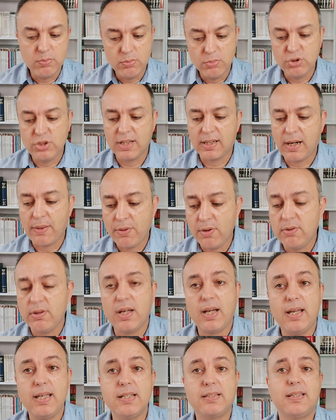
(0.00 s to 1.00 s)
Mucha
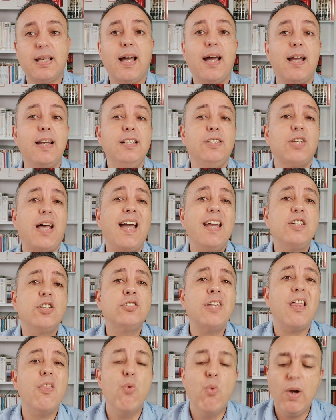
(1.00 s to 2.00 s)
razón, ahí está, ahí, es
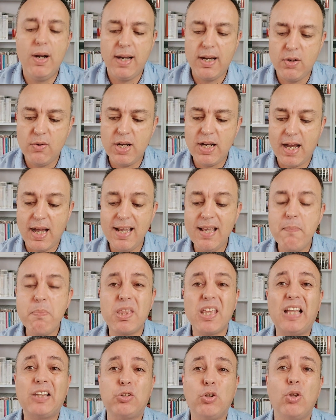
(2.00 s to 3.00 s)
donde duele, ¿no? Ahí,
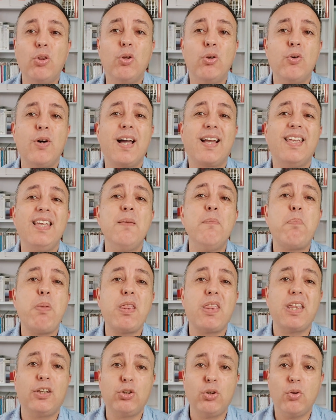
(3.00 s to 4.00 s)
empieza todo, ¿no? Aquí
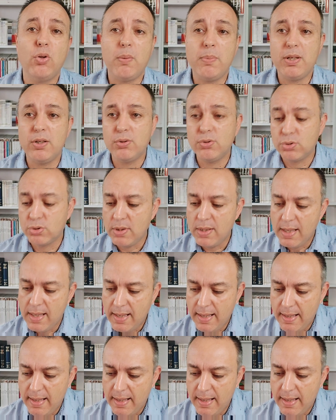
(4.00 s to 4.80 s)
empieza todo, amigos.